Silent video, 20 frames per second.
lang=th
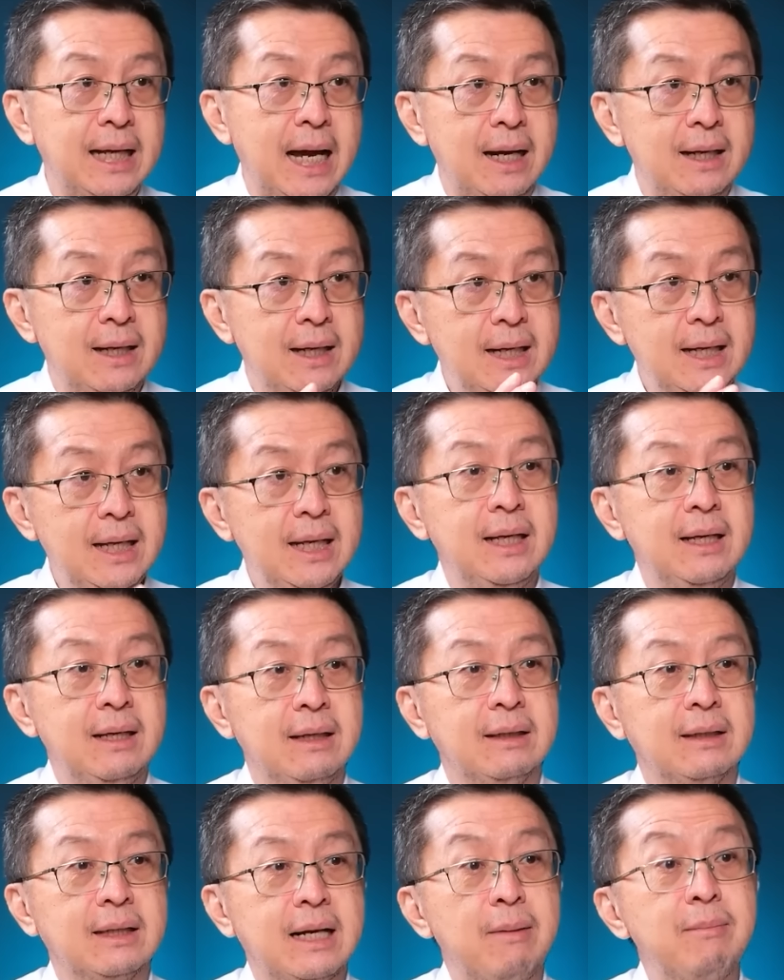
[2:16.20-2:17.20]
จากหนี้
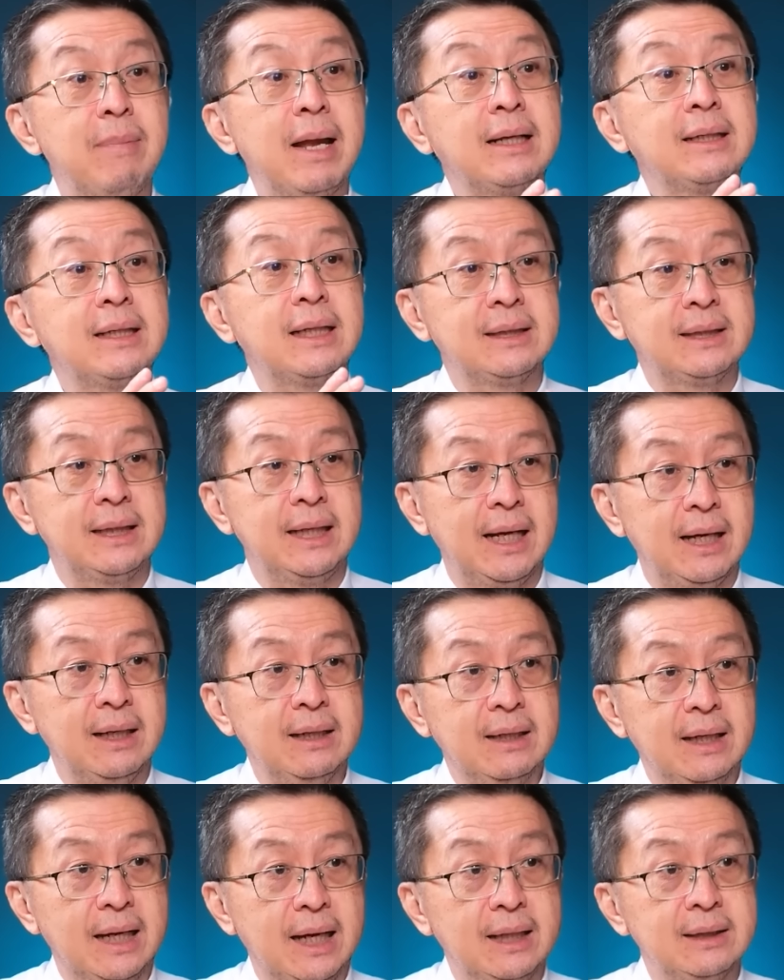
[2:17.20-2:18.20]
กำลังจะเสีย
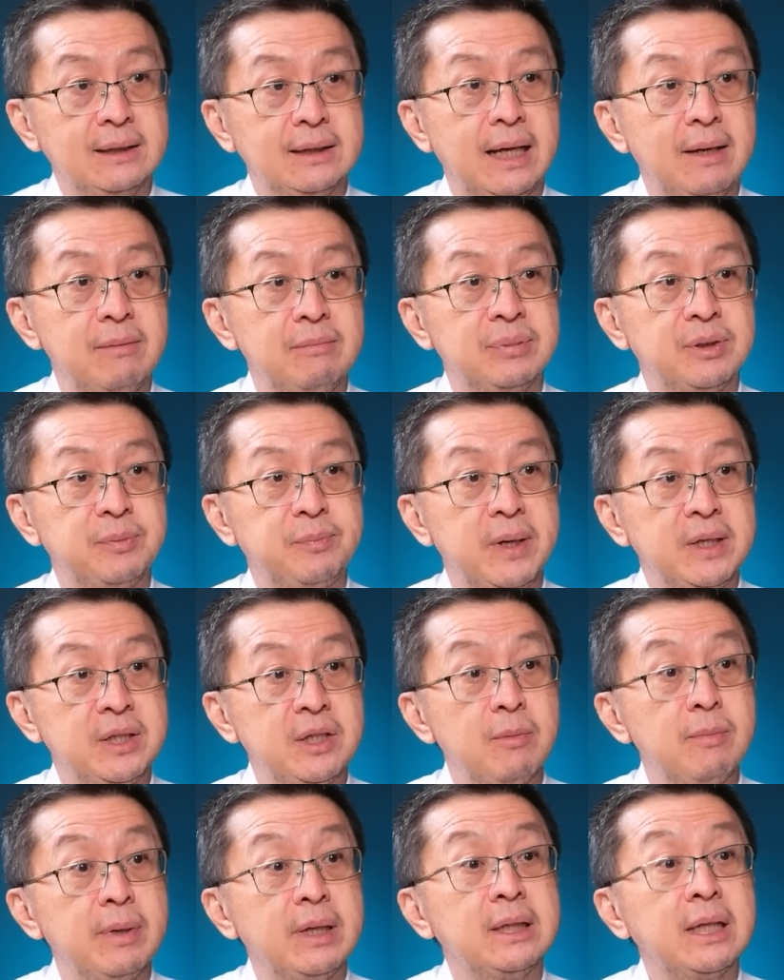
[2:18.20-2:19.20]
คือ เอส เอ็ม
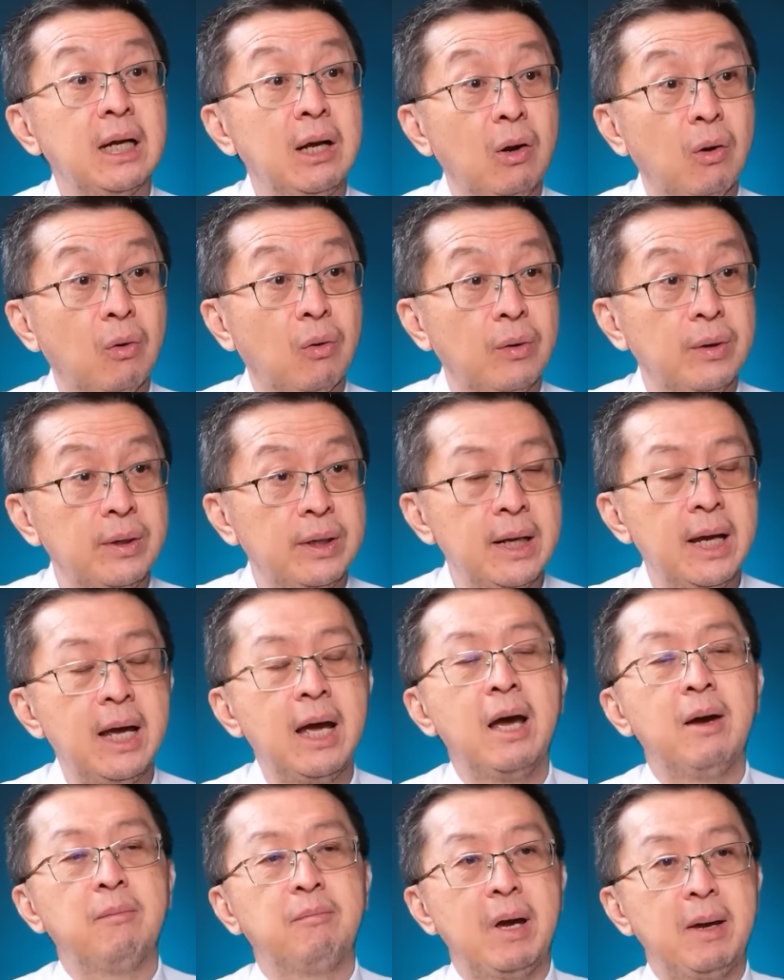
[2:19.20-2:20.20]
Special Mention Loan
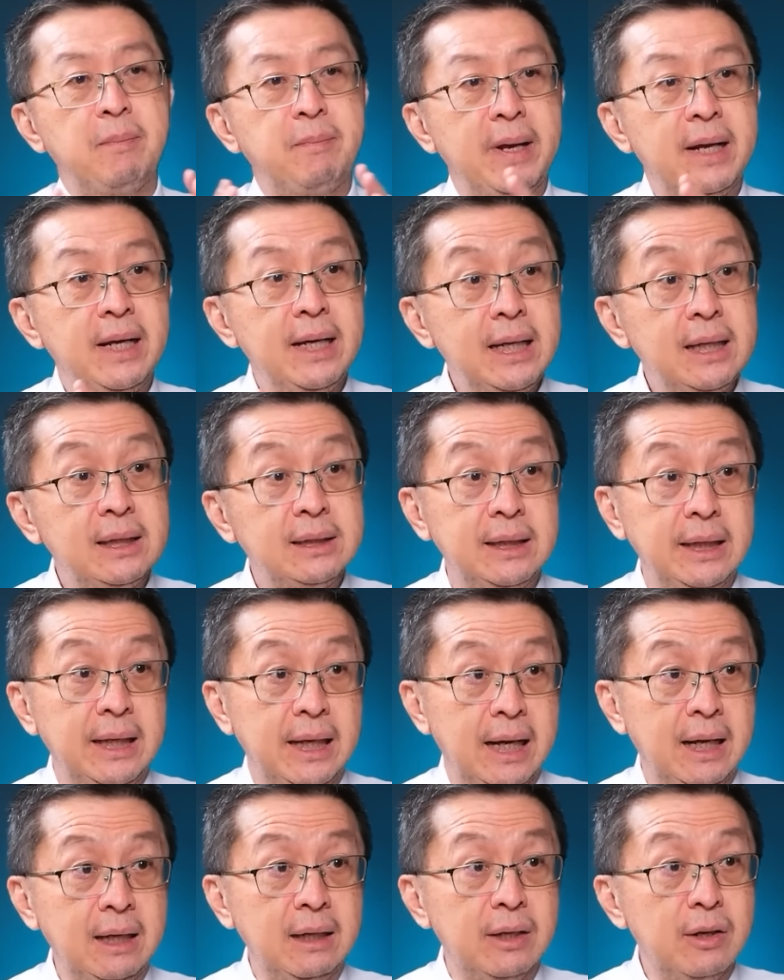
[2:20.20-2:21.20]
ไปเป็นหนี้
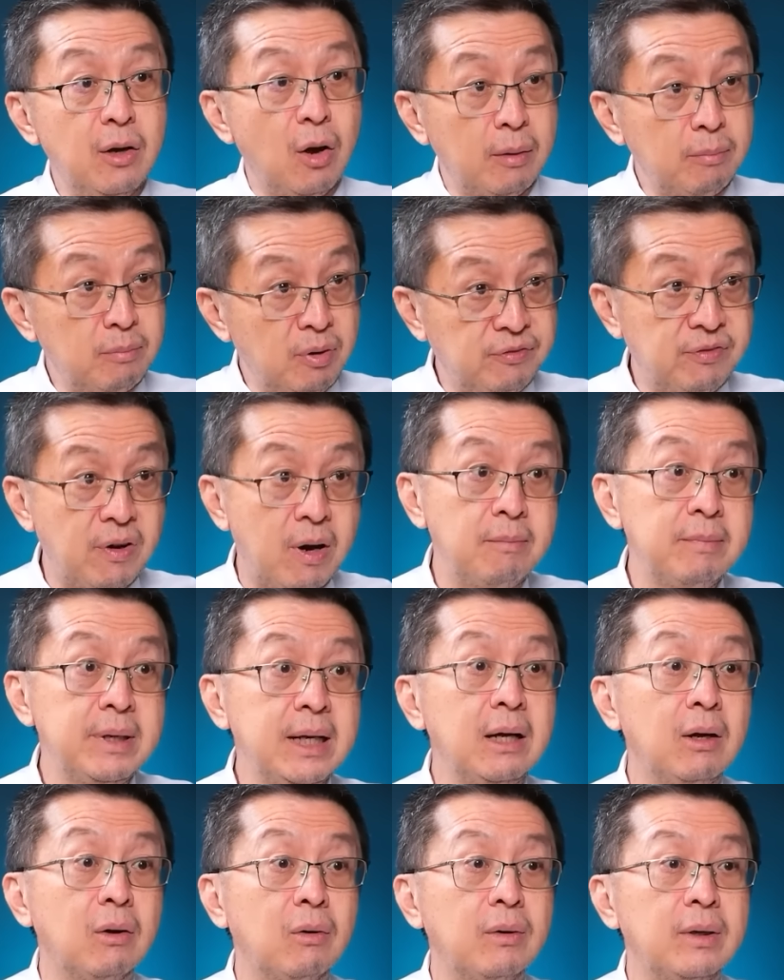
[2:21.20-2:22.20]
เสียหรือ Non
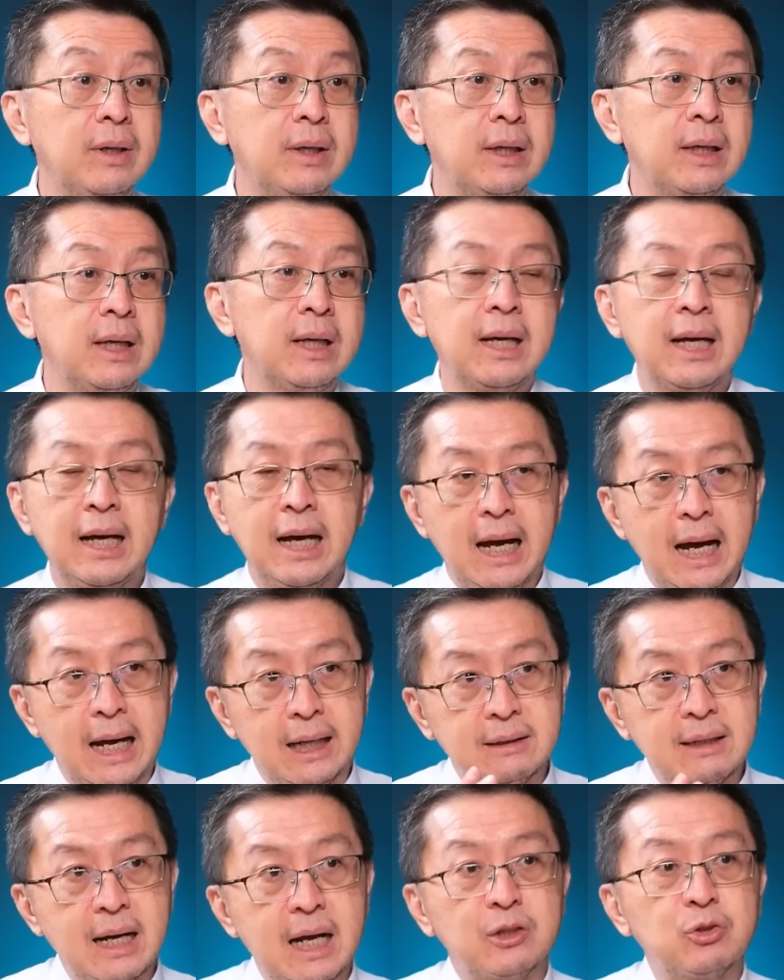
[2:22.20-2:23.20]
Performing Loan
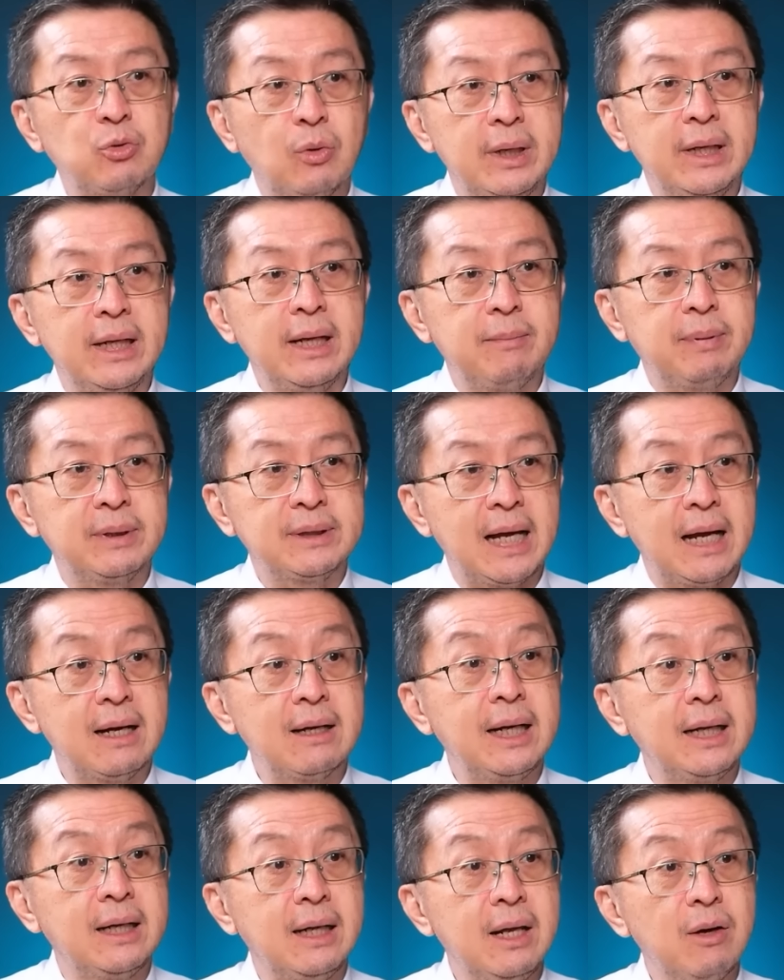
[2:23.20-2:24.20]
อัตราส่วนนี้ภาษา
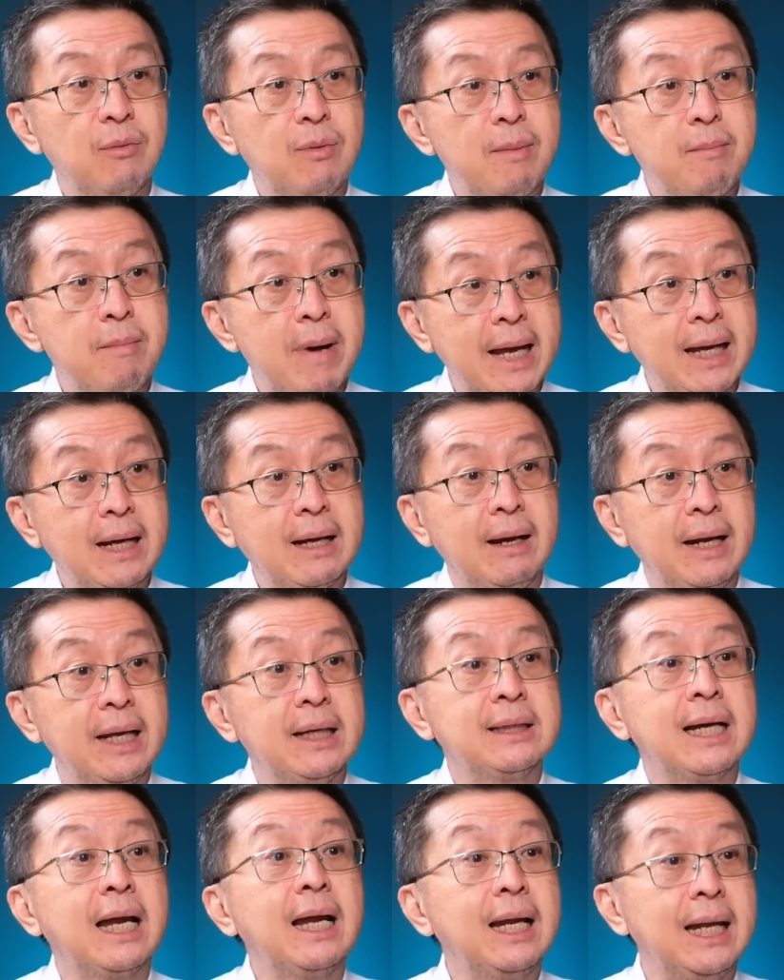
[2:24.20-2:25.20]
อังกฤษเรียกว่า
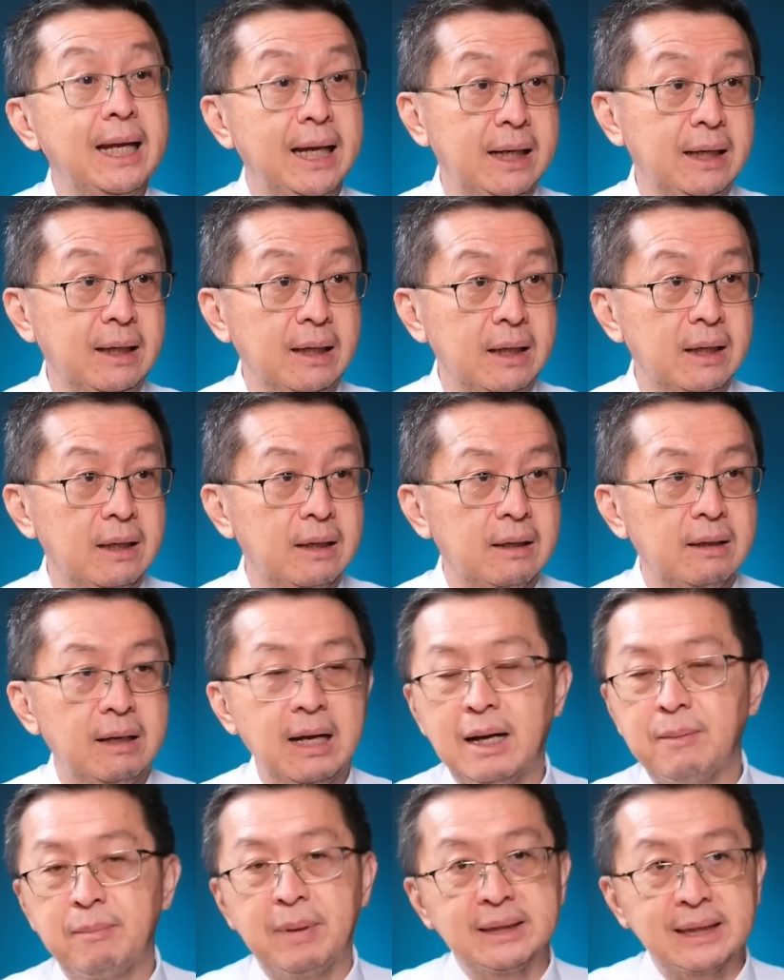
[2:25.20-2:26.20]
migration rate
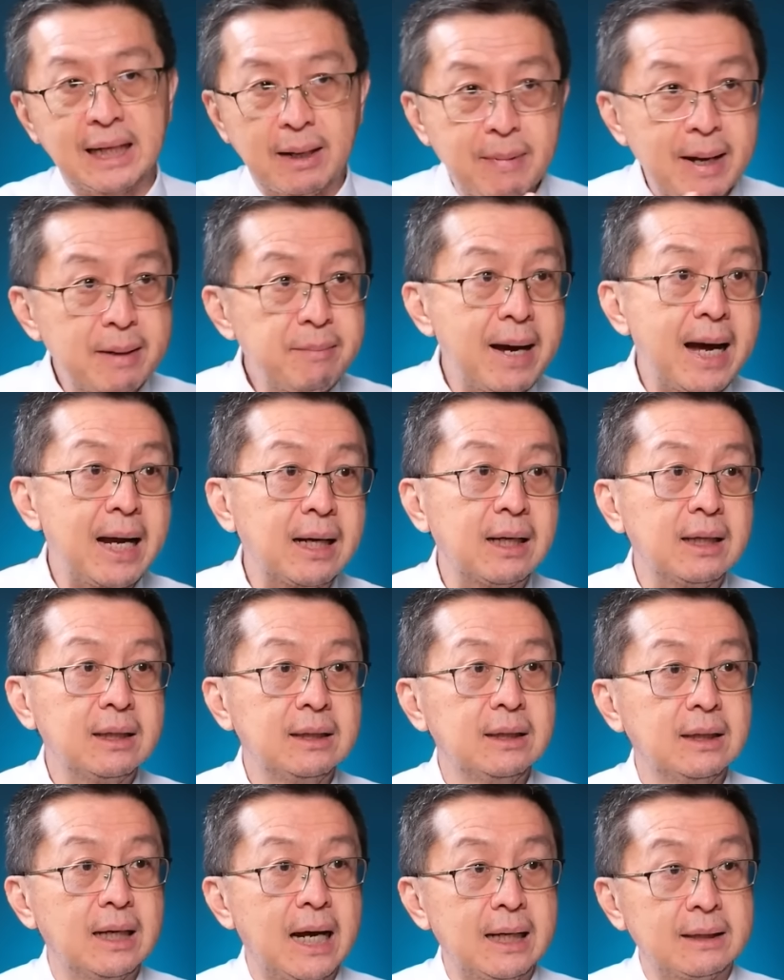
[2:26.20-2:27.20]
นะภาษาบ้านๆก็
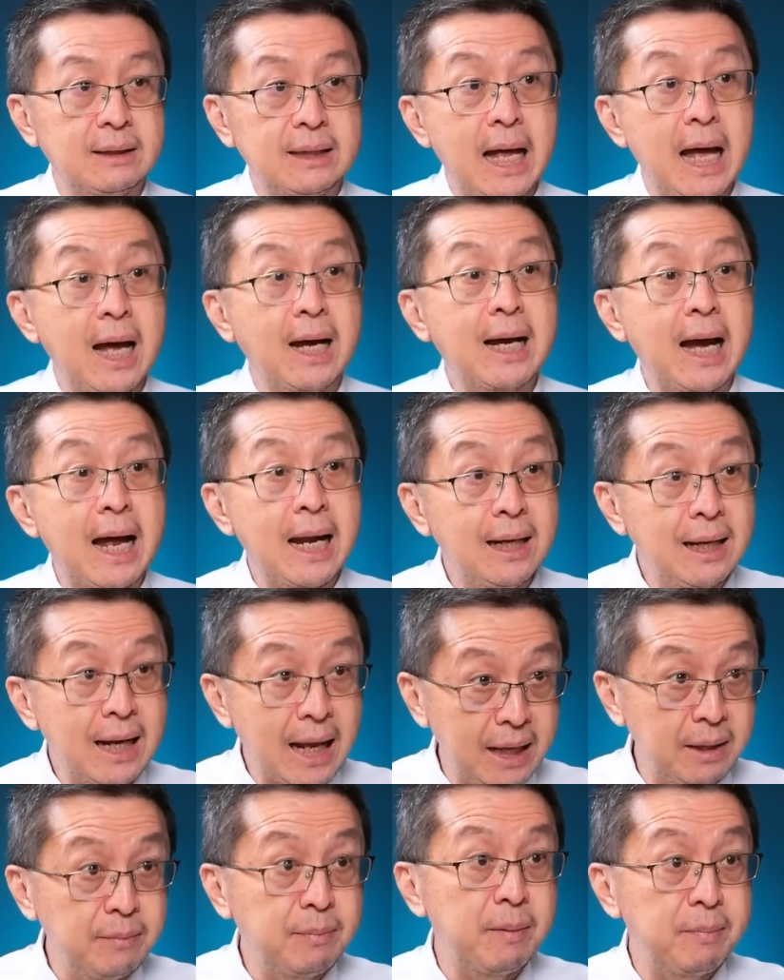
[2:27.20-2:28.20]
คืออัตราการ
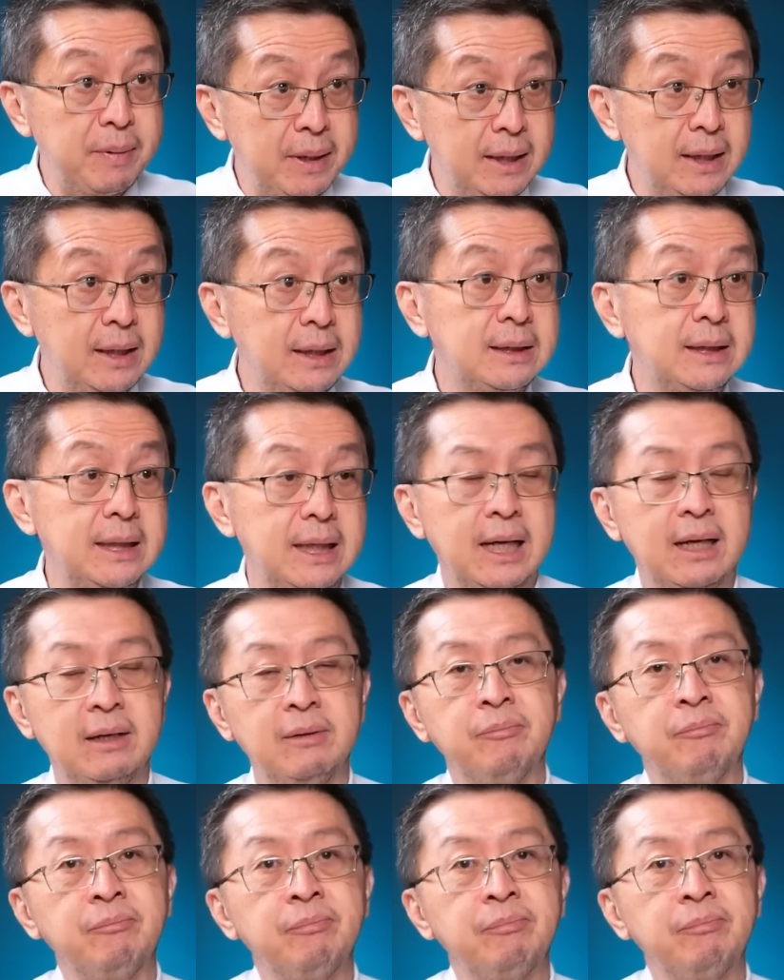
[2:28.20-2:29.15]
ไหลไปเป็นหนี้เสีย